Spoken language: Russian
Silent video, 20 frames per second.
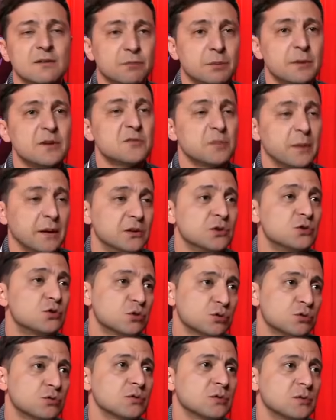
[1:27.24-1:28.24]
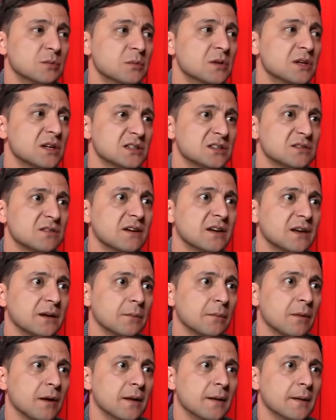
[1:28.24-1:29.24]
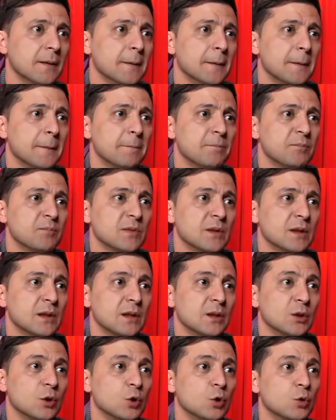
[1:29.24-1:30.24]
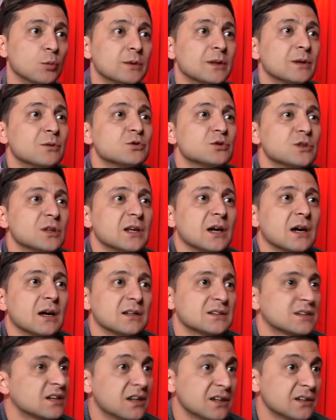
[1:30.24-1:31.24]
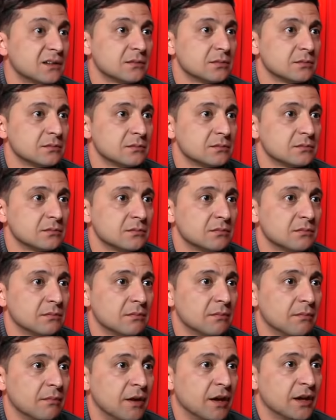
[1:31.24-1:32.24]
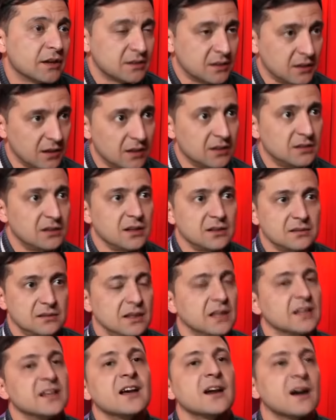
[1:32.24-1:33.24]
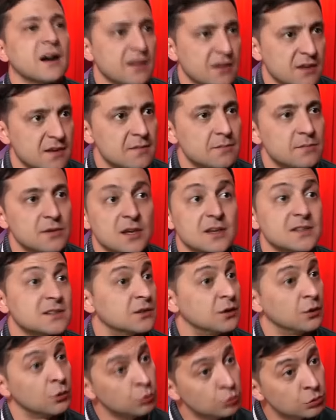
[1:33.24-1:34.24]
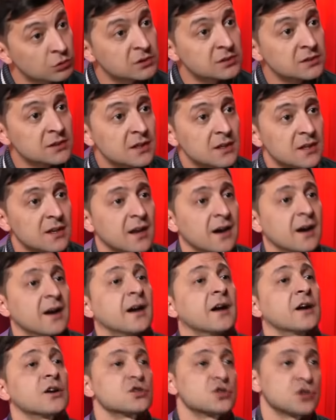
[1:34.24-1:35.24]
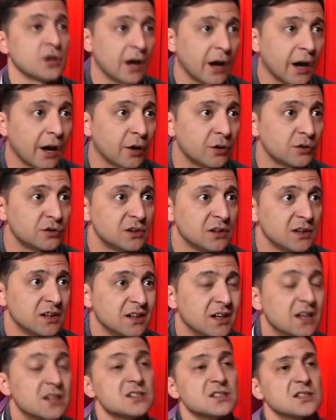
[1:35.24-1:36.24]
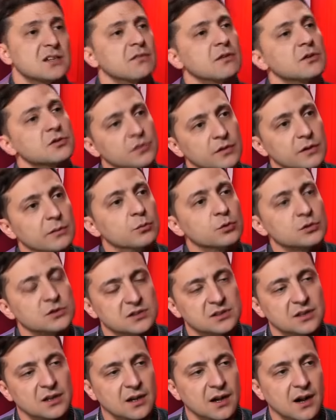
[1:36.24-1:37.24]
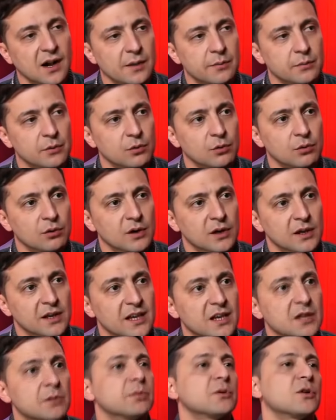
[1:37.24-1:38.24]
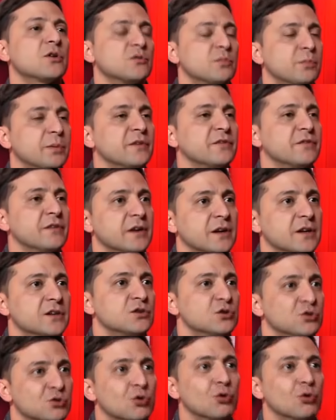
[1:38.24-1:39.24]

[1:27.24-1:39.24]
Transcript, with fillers: В принципе, они чувствуют меня своим моим. Ну, потому что я открыт. И открыт, я, я раним, я злюсь, я огорчаюсь. Я не скрываю свои эмоции на камеру, я не пытаюсь быть, выглядеть